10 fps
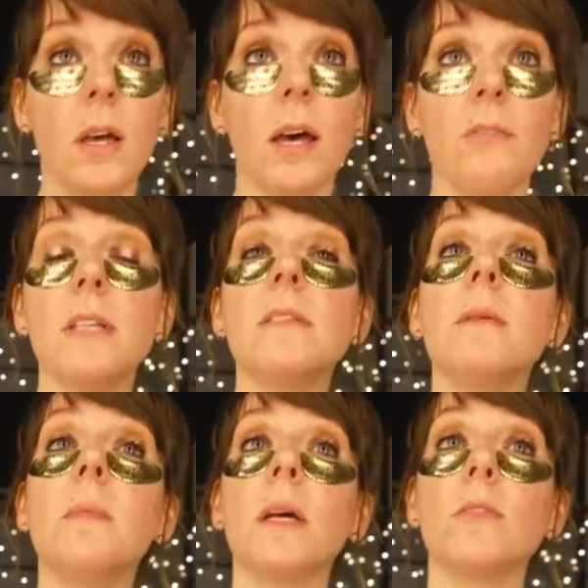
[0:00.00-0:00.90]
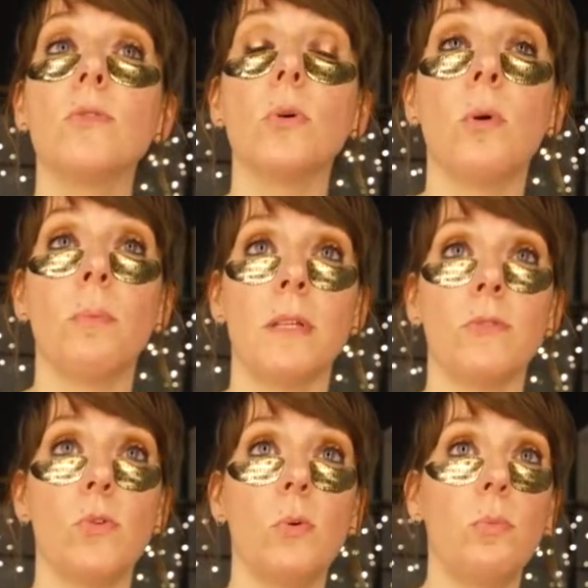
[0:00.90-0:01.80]
avec ce qui me reste sur mon
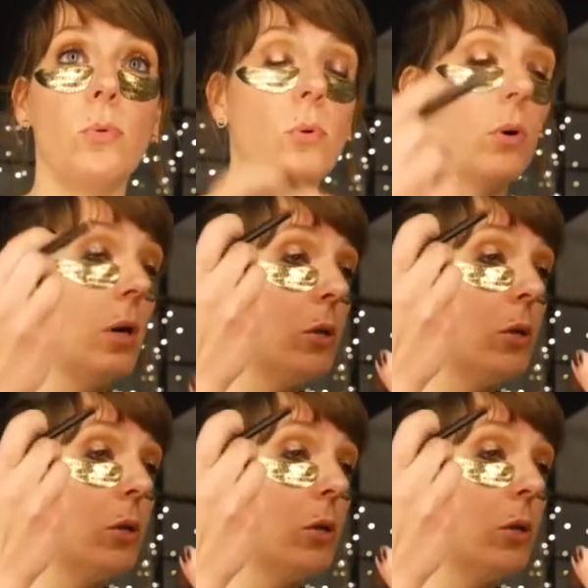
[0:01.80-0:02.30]
pinceau pour